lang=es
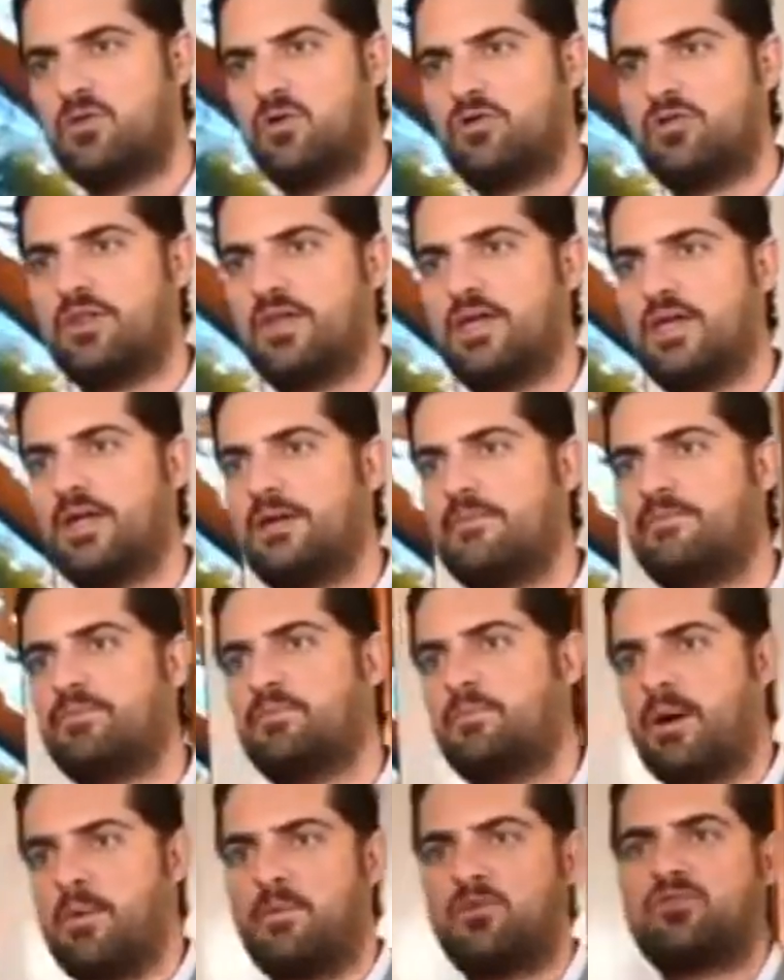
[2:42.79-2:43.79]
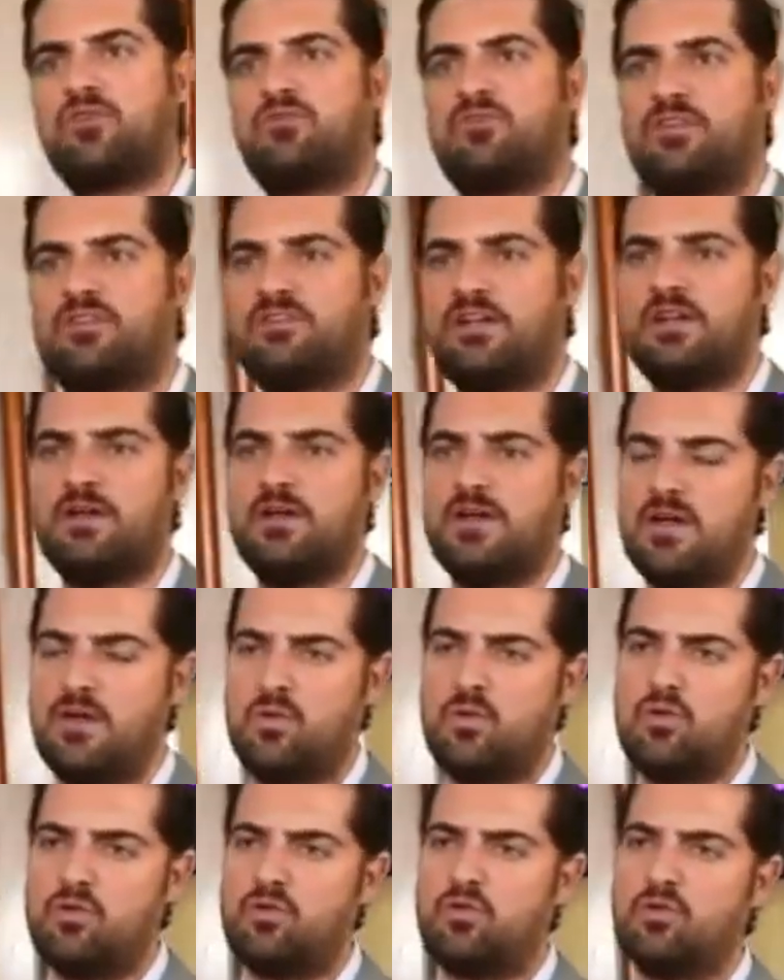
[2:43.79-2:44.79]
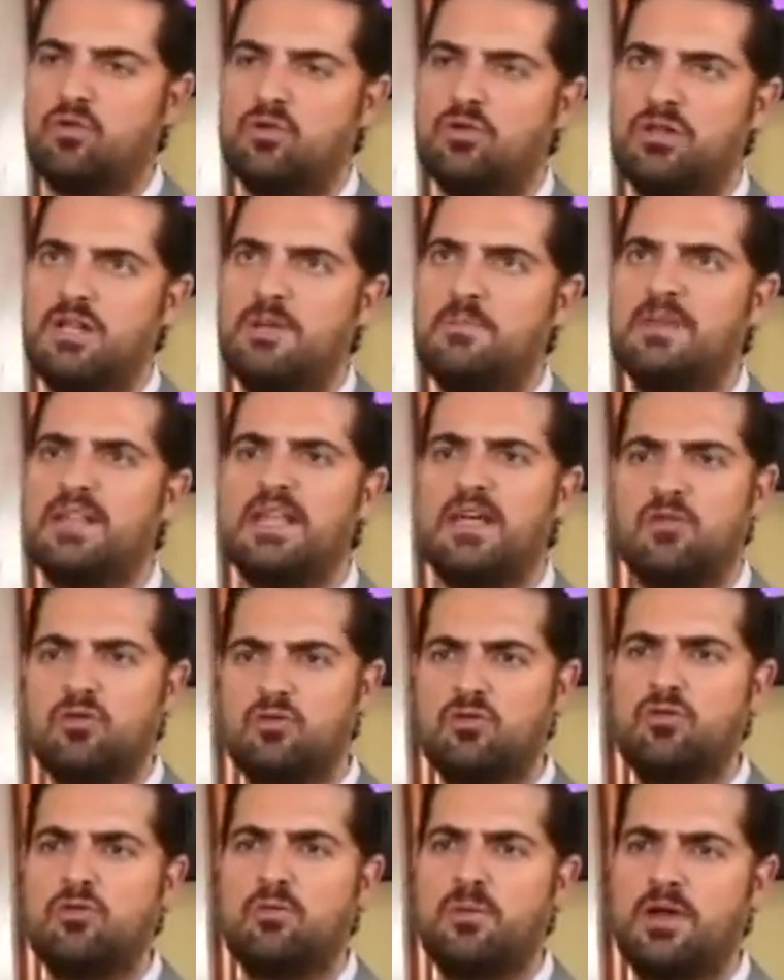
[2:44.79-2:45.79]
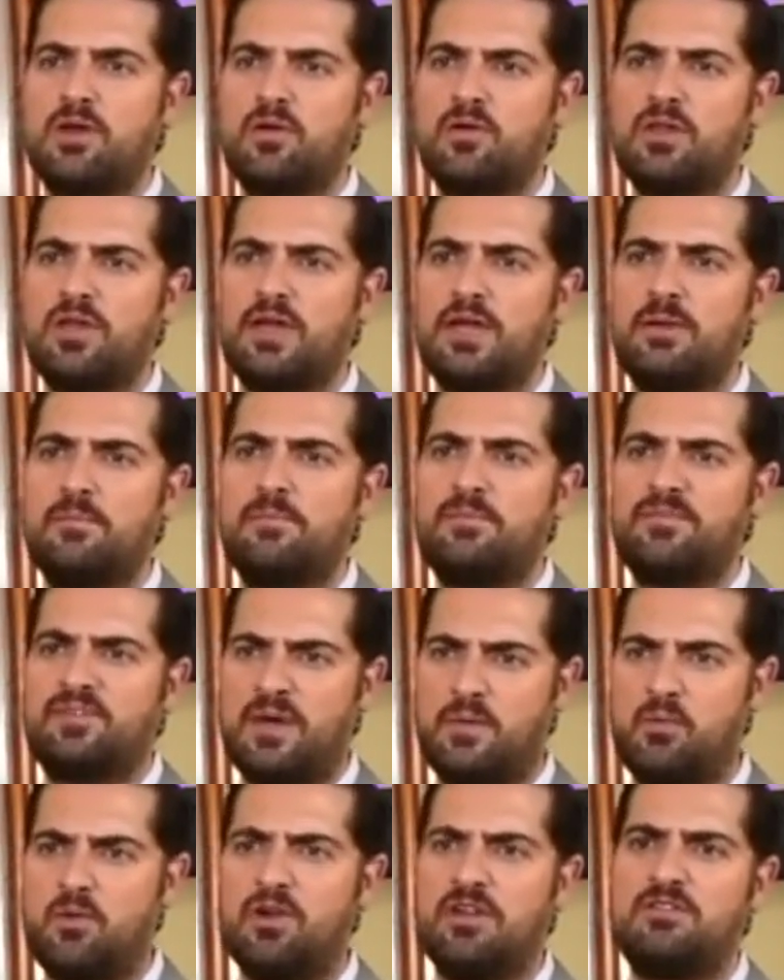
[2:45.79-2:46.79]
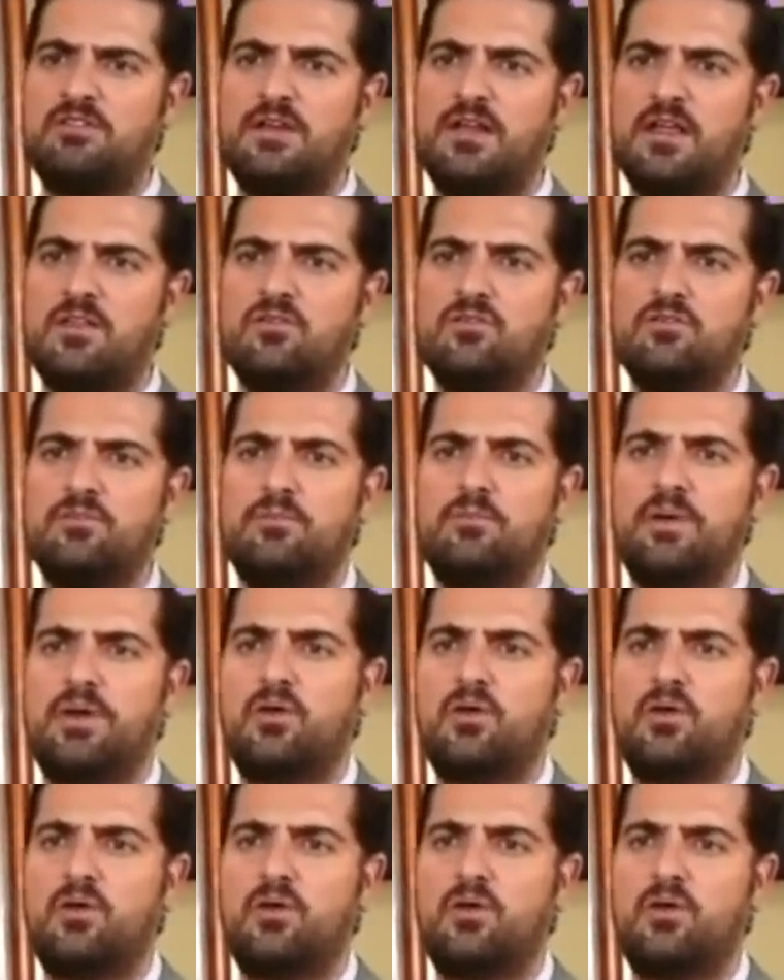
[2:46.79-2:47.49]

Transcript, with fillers: donde vamos a ofrecer un limitado número de sabores de helado,